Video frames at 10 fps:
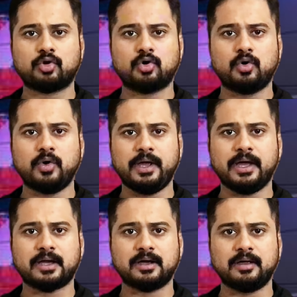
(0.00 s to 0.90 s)
को
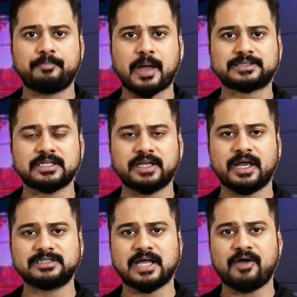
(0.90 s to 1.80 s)
एक पाकिस्तान
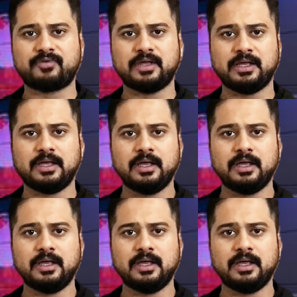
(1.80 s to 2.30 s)
तरीके इंसाफ की